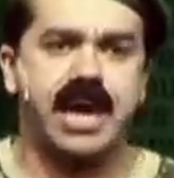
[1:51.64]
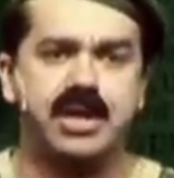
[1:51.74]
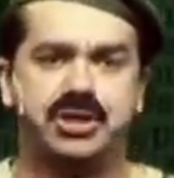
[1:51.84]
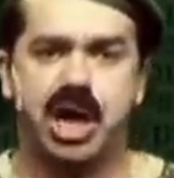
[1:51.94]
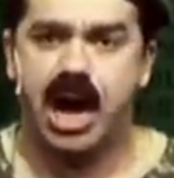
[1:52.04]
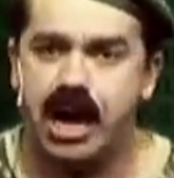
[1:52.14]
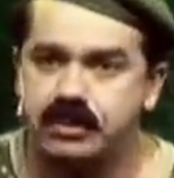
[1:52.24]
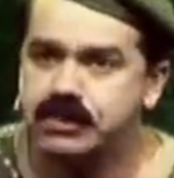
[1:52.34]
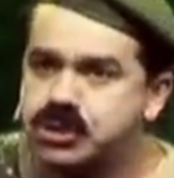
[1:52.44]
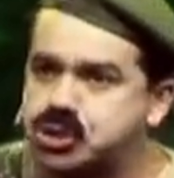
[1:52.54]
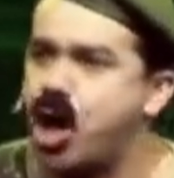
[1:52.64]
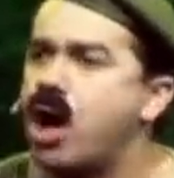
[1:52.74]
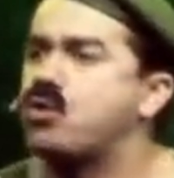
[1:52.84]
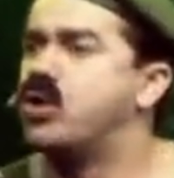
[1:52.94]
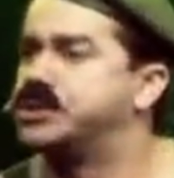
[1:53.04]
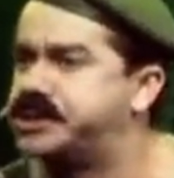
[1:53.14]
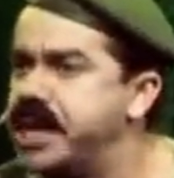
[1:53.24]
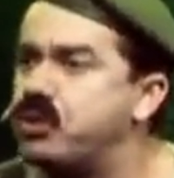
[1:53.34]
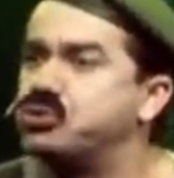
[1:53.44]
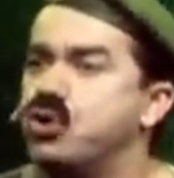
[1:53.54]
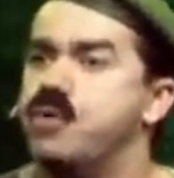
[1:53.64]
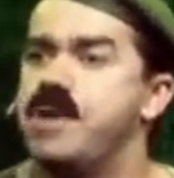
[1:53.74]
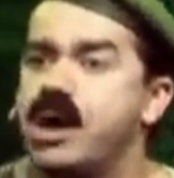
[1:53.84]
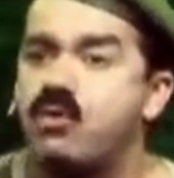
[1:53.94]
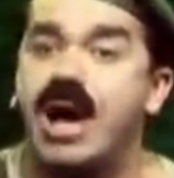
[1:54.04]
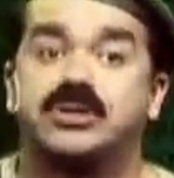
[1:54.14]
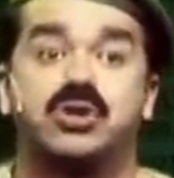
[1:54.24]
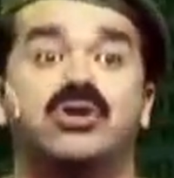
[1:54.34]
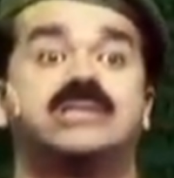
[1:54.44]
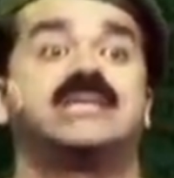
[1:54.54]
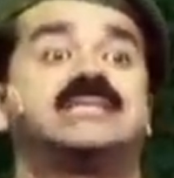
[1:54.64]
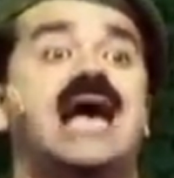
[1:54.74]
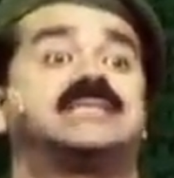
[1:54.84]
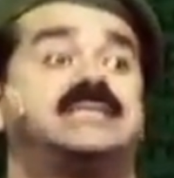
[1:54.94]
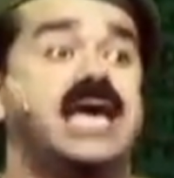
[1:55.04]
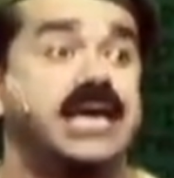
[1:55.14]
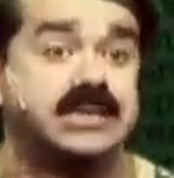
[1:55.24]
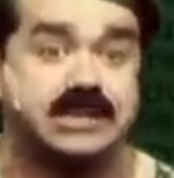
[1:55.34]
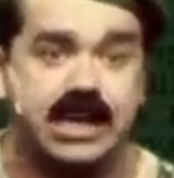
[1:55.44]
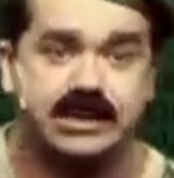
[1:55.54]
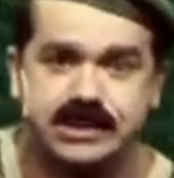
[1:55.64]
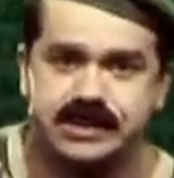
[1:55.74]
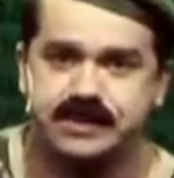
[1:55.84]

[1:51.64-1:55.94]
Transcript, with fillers: aquele dia, só consigo dormir com as luzes acesas.